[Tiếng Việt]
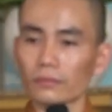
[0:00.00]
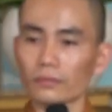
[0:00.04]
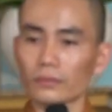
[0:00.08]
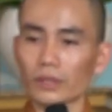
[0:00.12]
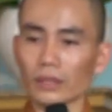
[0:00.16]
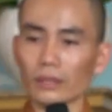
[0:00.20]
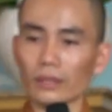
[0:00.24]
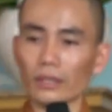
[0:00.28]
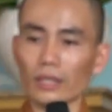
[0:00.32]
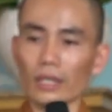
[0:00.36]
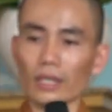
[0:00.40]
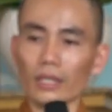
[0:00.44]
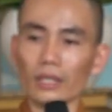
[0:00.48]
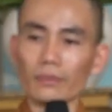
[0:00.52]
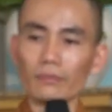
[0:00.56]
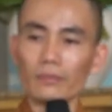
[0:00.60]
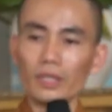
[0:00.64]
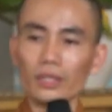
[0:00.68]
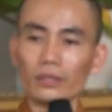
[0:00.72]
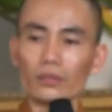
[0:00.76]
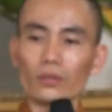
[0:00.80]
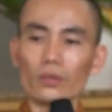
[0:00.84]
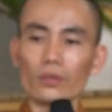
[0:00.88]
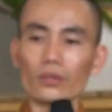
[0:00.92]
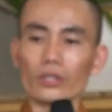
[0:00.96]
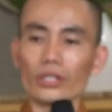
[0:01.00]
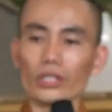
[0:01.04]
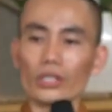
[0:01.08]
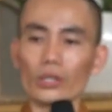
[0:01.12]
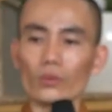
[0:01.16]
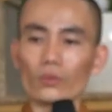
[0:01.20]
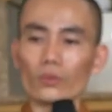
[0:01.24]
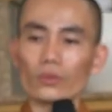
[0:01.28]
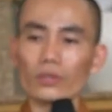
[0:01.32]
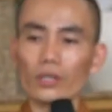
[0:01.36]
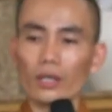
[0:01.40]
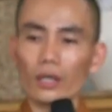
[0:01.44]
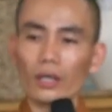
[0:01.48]
Tức là cái mức độ
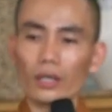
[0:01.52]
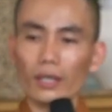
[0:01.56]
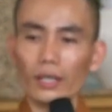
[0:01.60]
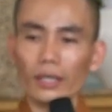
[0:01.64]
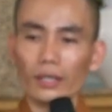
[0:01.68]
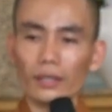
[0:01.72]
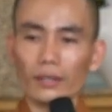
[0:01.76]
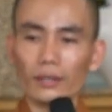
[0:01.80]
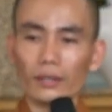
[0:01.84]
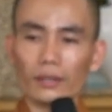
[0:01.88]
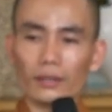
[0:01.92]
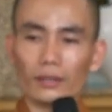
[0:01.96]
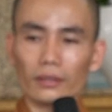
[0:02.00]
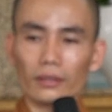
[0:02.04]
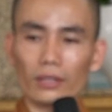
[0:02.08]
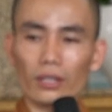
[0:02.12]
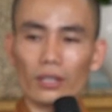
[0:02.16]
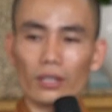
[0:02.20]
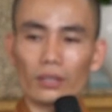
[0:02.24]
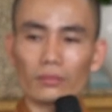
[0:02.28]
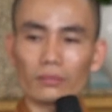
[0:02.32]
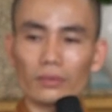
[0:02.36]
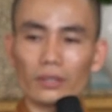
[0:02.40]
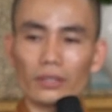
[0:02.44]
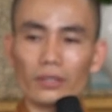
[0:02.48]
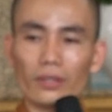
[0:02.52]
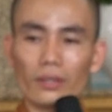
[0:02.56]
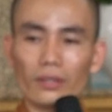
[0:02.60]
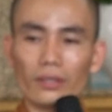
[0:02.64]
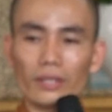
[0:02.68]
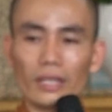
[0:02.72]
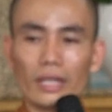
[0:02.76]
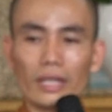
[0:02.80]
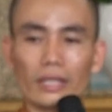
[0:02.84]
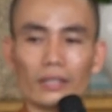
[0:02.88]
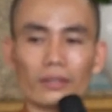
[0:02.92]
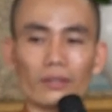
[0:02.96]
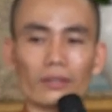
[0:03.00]
hiểu của con á, con không có nói
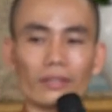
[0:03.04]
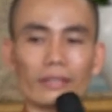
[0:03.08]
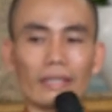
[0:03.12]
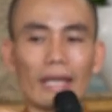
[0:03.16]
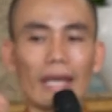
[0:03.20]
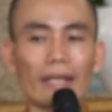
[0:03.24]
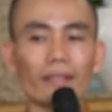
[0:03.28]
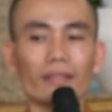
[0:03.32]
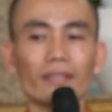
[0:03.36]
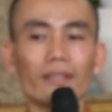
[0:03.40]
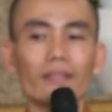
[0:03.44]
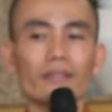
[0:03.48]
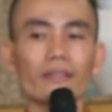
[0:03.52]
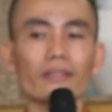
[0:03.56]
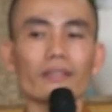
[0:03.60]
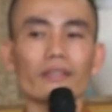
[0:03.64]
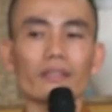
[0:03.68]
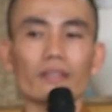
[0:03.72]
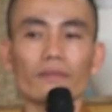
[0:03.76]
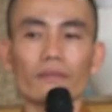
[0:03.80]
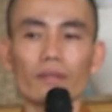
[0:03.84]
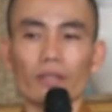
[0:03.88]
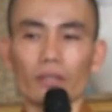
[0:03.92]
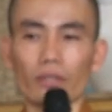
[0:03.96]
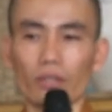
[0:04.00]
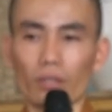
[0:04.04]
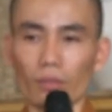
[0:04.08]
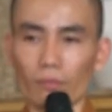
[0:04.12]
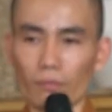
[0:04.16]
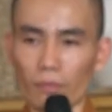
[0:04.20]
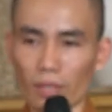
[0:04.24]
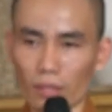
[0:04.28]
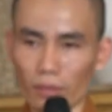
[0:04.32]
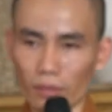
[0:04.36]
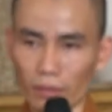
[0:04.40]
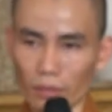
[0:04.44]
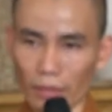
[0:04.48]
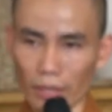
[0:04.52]
là con giải thích những gì Phật hiểu,
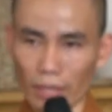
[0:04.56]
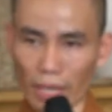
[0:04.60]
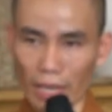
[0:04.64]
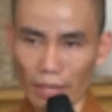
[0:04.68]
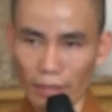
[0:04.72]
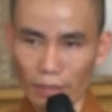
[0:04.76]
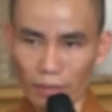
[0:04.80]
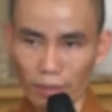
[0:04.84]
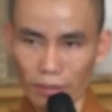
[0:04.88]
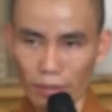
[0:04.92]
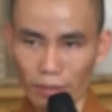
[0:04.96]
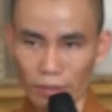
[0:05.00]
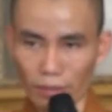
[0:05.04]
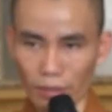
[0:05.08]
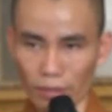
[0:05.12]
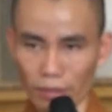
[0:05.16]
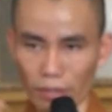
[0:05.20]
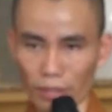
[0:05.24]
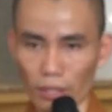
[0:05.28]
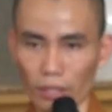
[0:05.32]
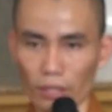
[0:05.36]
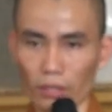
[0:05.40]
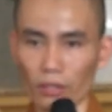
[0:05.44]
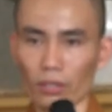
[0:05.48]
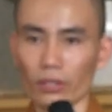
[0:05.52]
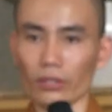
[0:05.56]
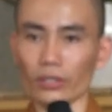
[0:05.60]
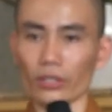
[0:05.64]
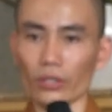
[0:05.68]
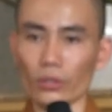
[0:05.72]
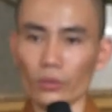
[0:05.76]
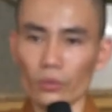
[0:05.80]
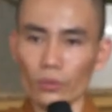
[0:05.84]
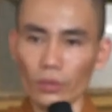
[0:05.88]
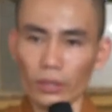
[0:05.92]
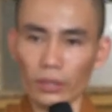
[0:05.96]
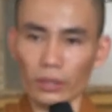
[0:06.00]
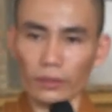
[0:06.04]
mà con giải thích những gì con
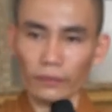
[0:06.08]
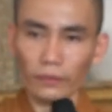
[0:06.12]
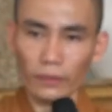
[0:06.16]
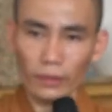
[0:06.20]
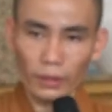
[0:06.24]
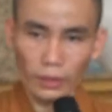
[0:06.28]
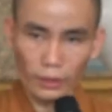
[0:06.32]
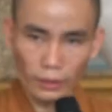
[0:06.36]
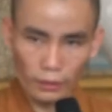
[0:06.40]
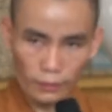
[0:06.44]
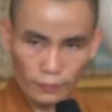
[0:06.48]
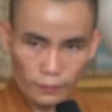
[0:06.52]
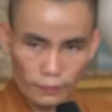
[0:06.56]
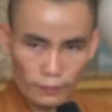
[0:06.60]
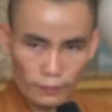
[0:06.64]
hiểu qua lời Phật á.